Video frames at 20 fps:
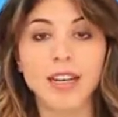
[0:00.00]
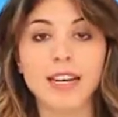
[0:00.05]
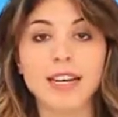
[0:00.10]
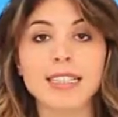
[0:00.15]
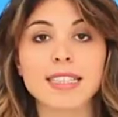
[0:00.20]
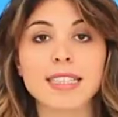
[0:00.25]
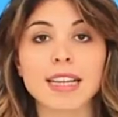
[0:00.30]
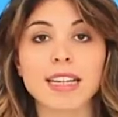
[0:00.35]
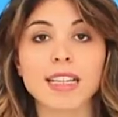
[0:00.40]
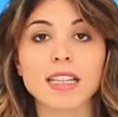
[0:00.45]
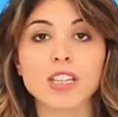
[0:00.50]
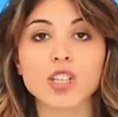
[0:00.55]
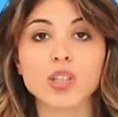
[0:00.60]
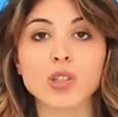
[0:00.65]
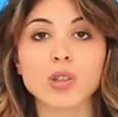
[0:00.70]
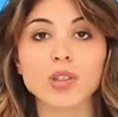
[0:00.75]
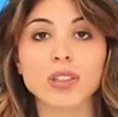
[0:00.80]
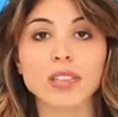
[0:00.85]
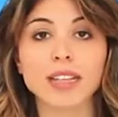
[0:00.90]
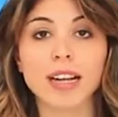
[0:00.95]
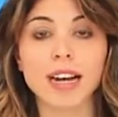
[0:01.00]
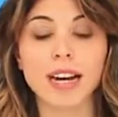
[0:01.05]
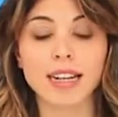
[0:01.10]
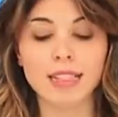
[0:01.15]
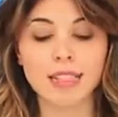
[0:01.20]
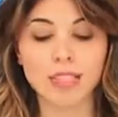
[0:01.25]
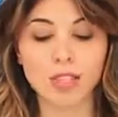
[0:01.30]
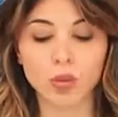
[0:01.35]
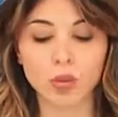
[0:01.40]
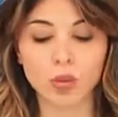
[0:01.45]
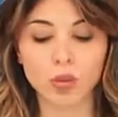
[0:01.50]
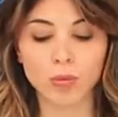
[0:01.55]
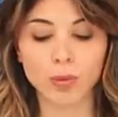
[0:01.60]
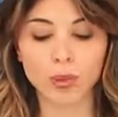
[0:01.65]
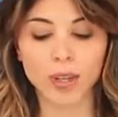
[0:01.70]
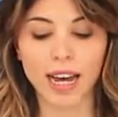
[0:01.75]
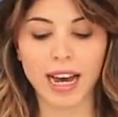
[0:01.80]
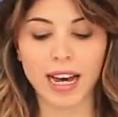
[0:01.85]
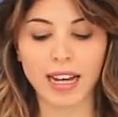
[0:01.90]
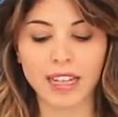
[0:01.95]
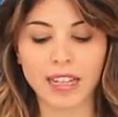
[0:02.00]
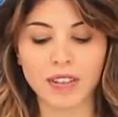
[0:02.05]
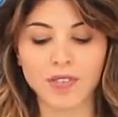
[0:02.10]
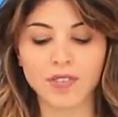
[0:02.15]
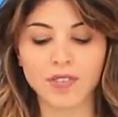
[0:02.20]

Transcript: Escalation di casi tumorali